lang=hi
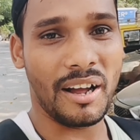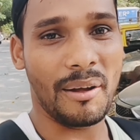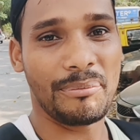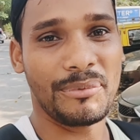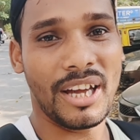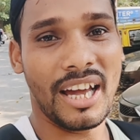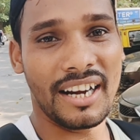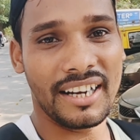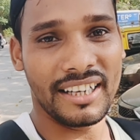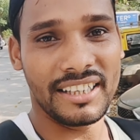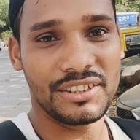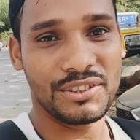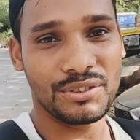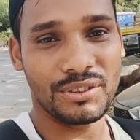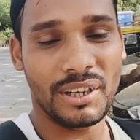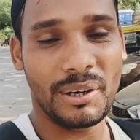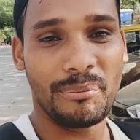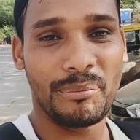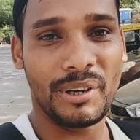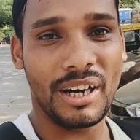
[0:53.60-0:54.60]
कप्तान रह
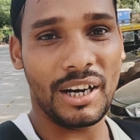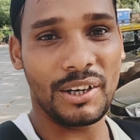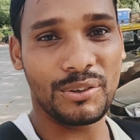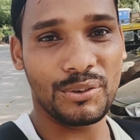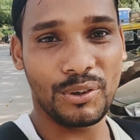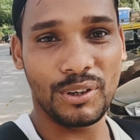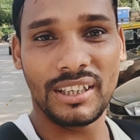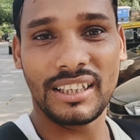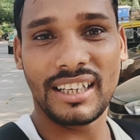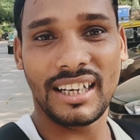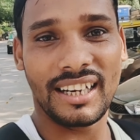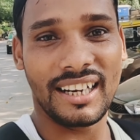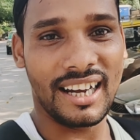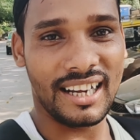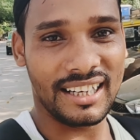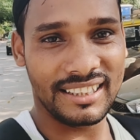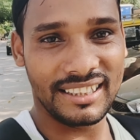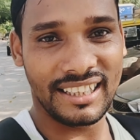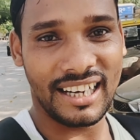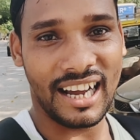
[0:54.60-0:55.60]
चुके विराट कोहली का
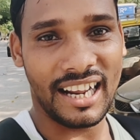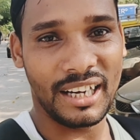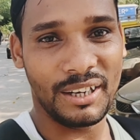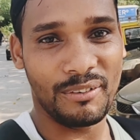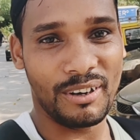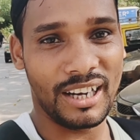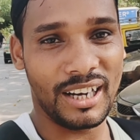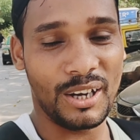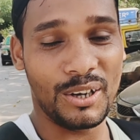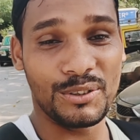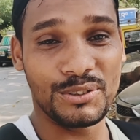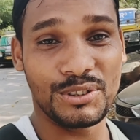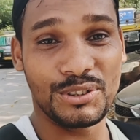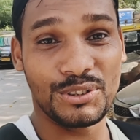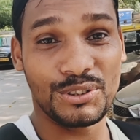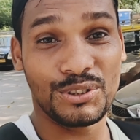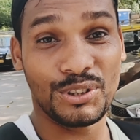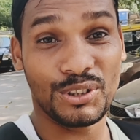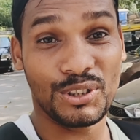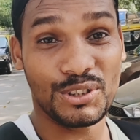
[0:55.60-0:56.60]
घर दिखाने वाला
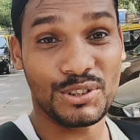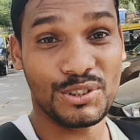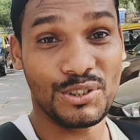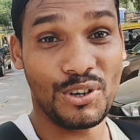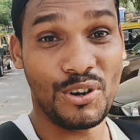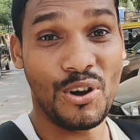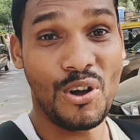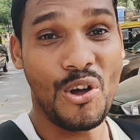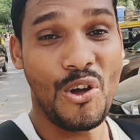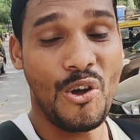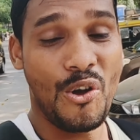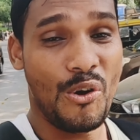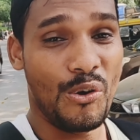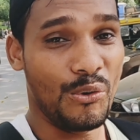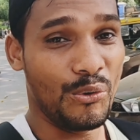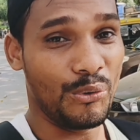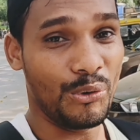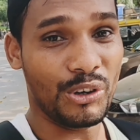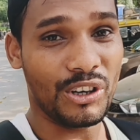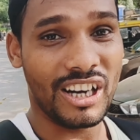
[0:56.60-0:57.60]
हूँ जो दोस्तों
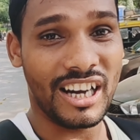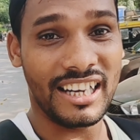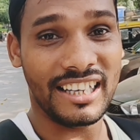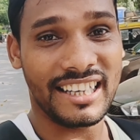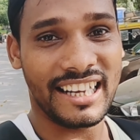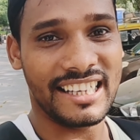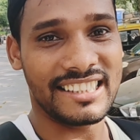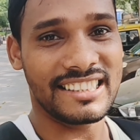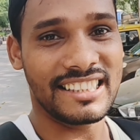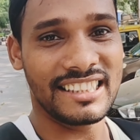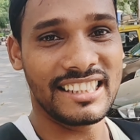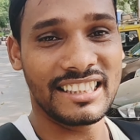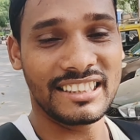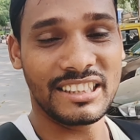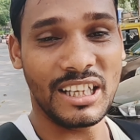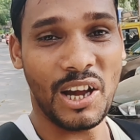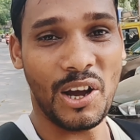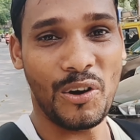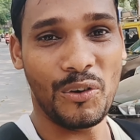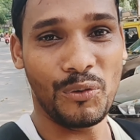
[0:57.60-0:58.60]
वो घर कैसा
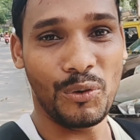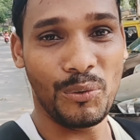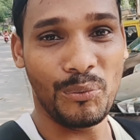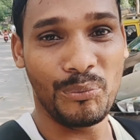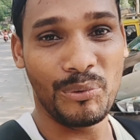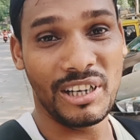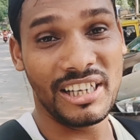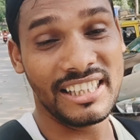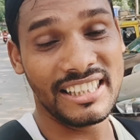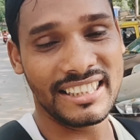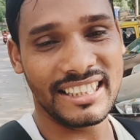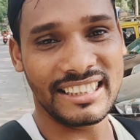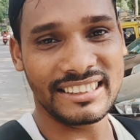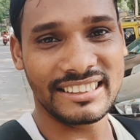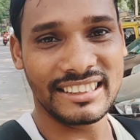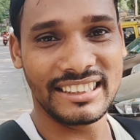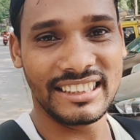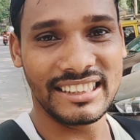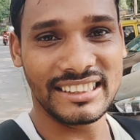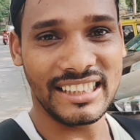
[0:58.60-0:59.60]
दिखता है वो बिल्डिंग
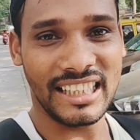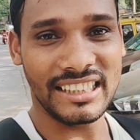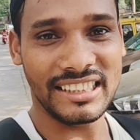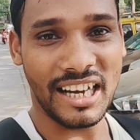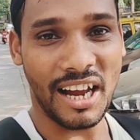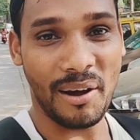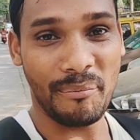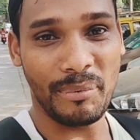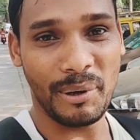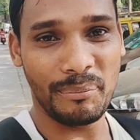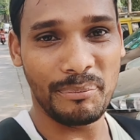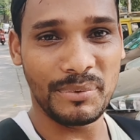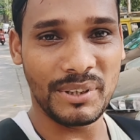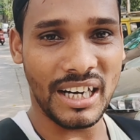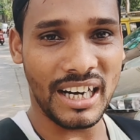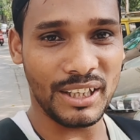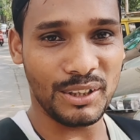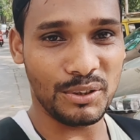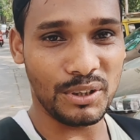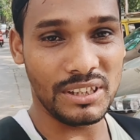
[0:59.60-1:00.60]
कैसे दिखता है जहाँ पे
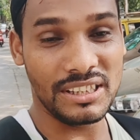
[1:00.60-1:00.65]
विराट